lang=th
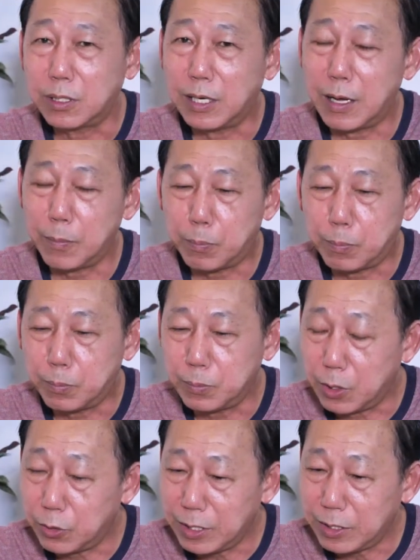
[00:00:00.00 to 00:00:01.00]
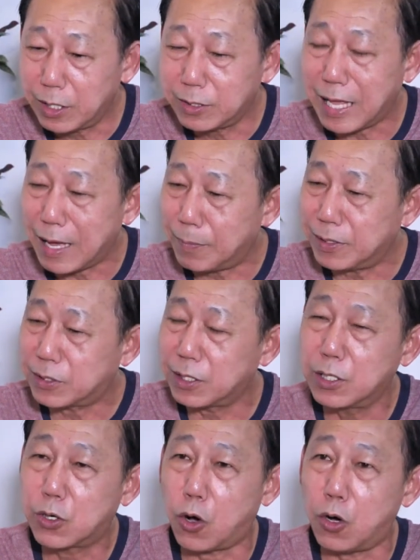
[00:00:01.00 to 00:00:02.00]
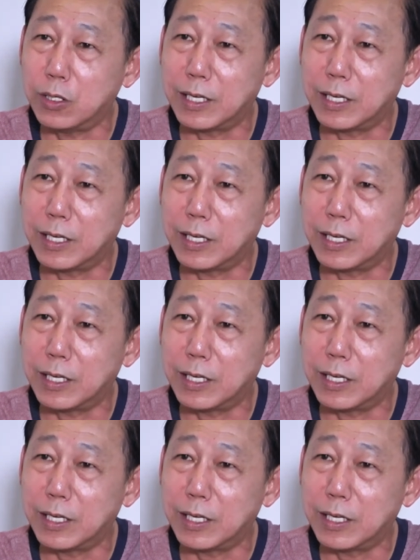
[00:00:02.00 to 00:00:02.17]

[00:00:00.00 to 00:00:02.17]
แล้วเดี๋ยวนี้เดินทางไปซื้อของ